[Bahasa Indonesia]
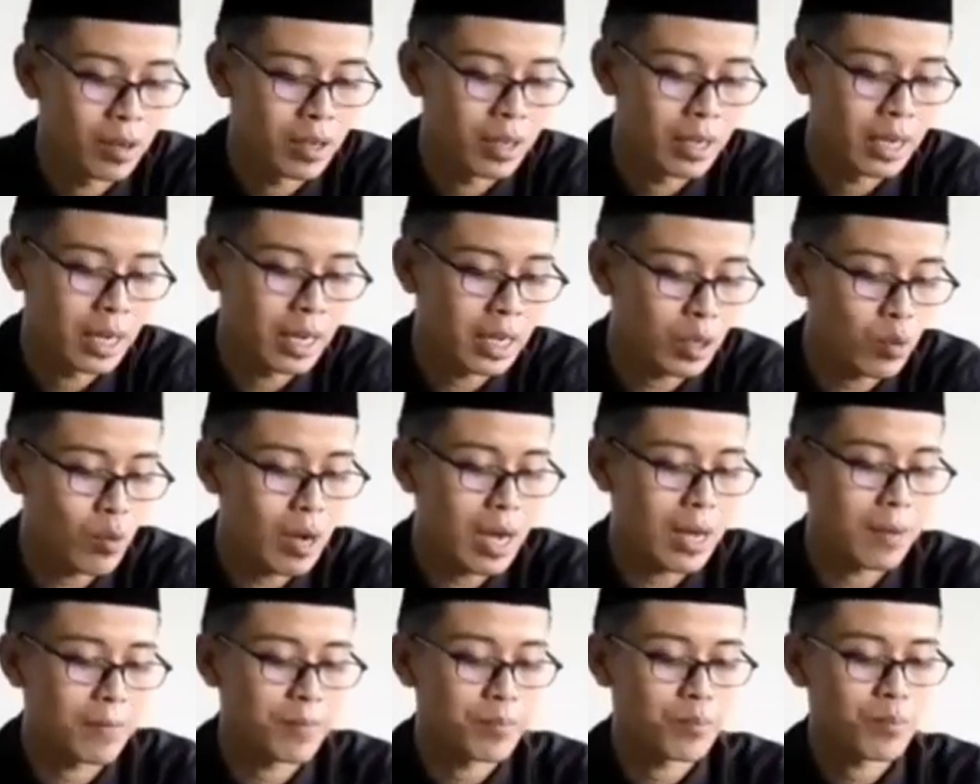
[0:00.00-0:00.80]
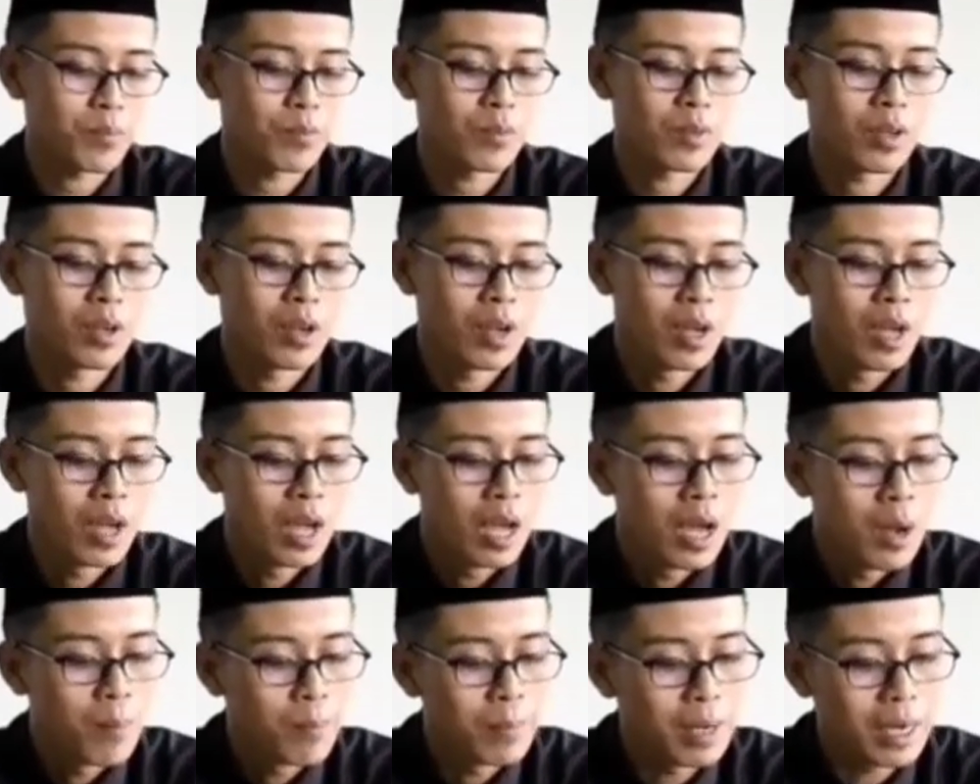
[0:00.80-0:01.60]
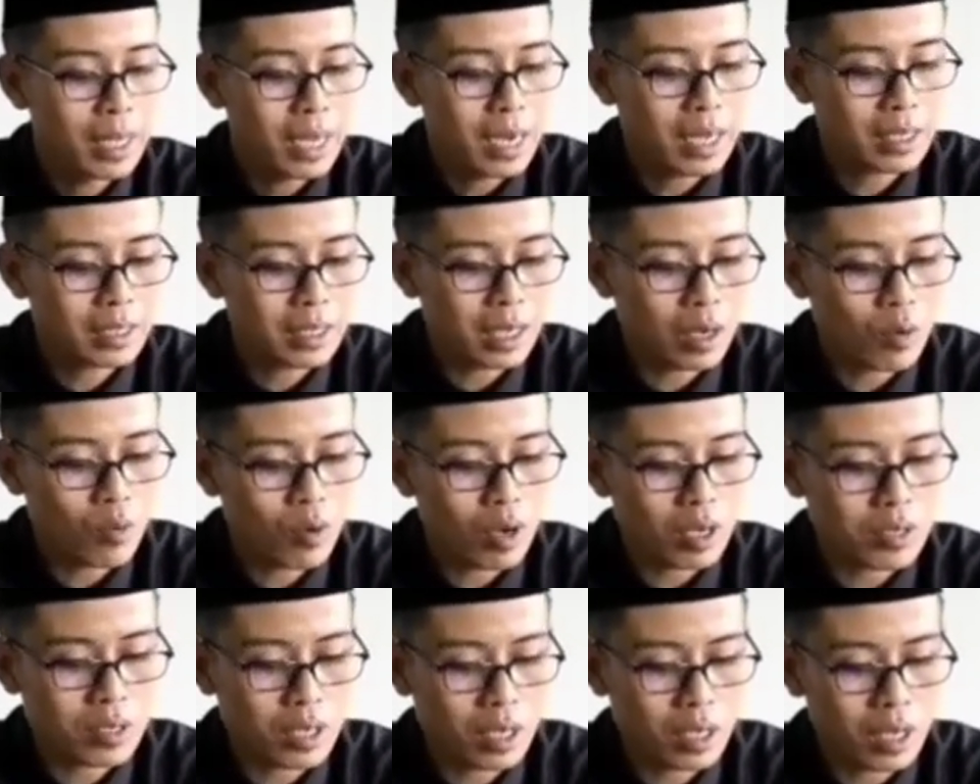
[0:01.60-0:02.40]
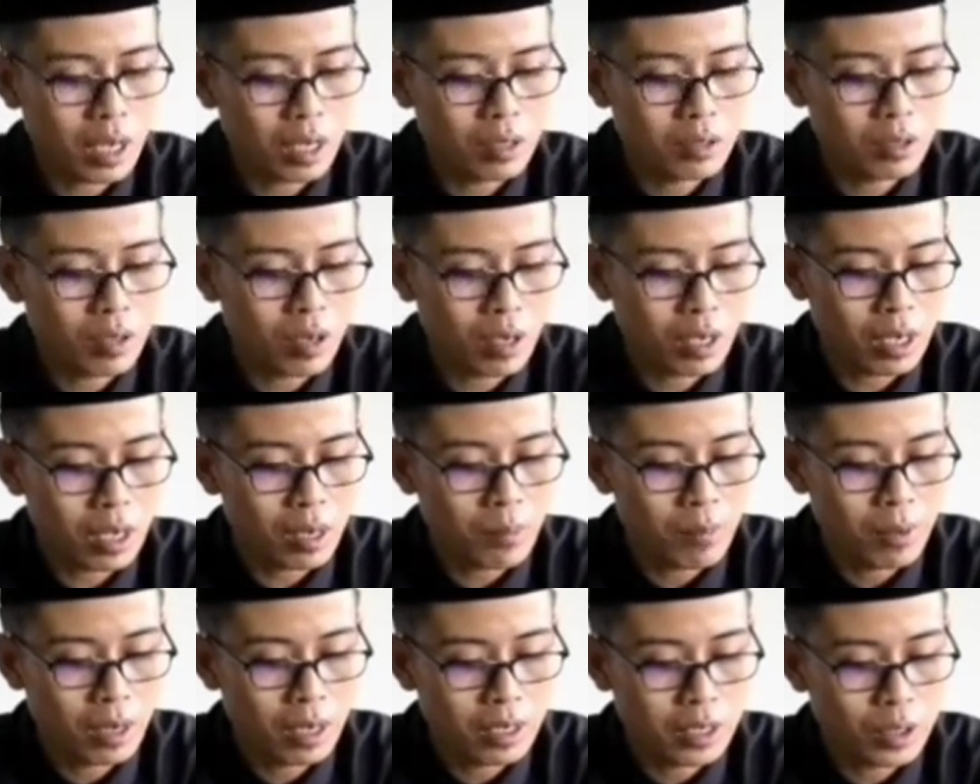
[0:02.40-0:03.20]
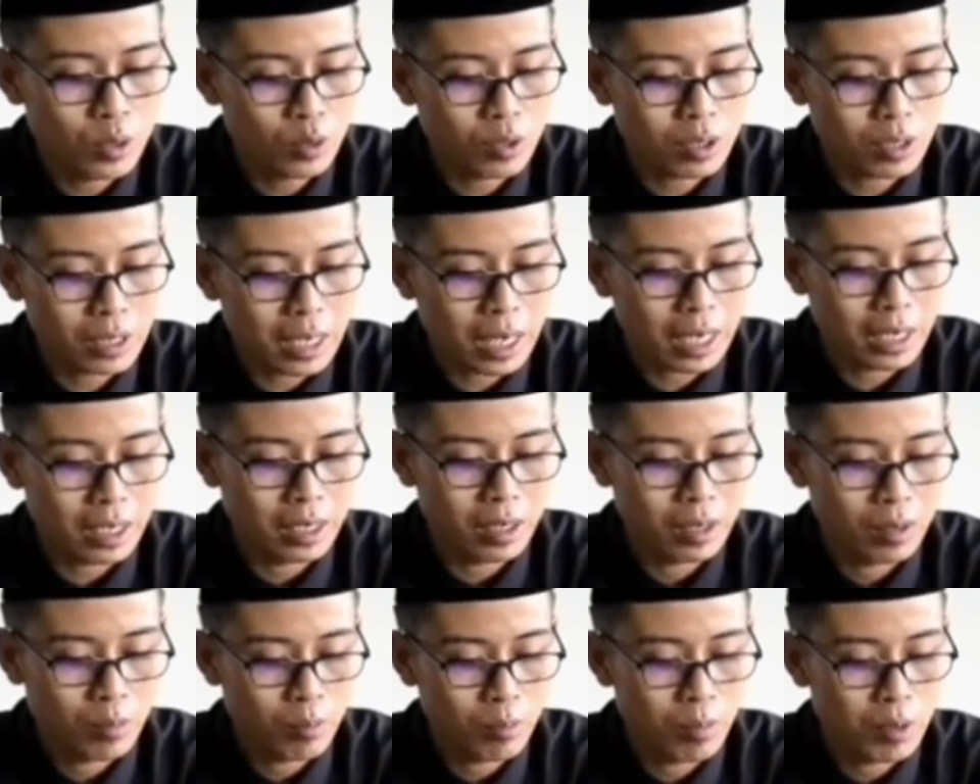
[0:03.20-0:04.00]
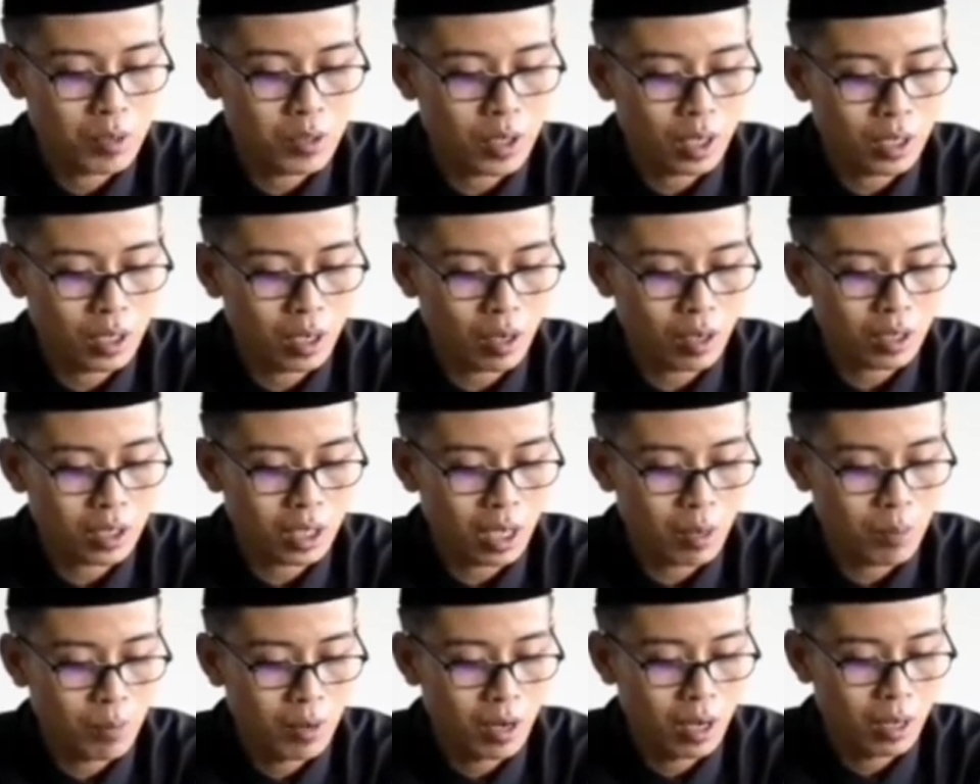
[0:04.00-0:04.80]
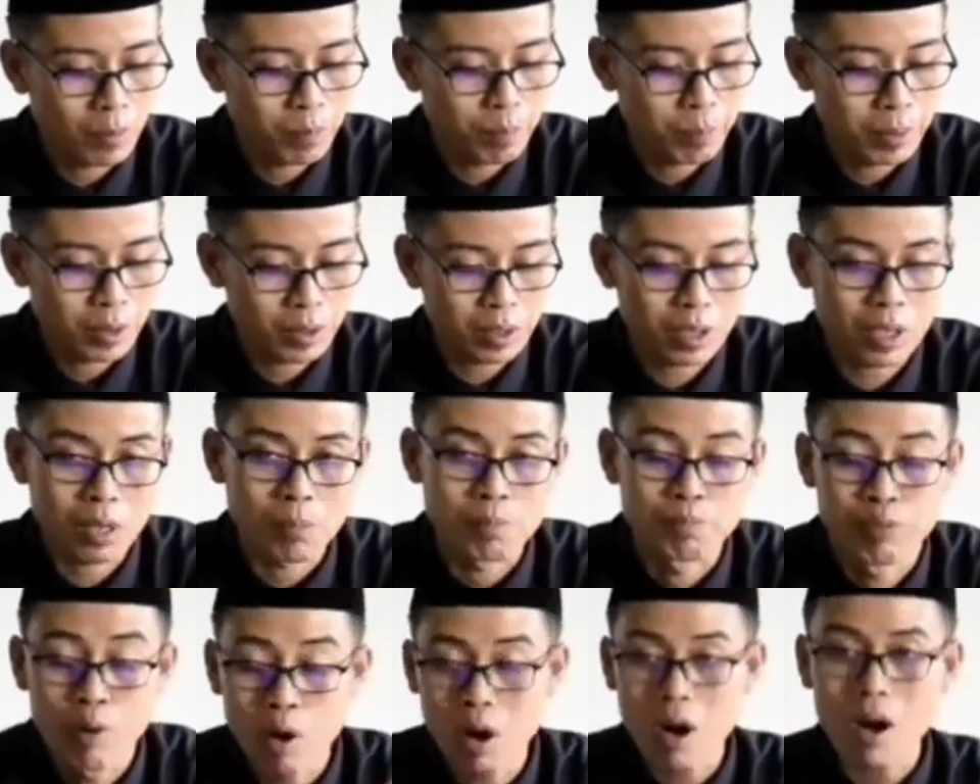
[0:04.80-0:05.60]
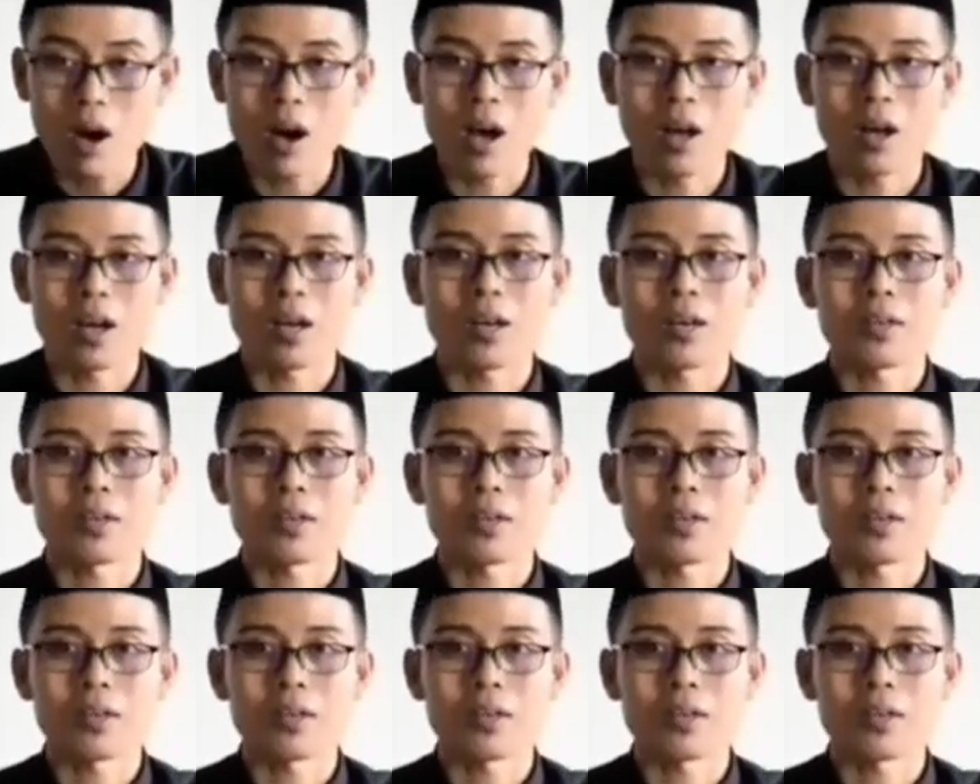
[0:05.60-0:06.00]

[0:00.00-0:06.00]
yang kedua melihat kekuasaan Allah yang mengejutkan misalnya ketika melihat petir buar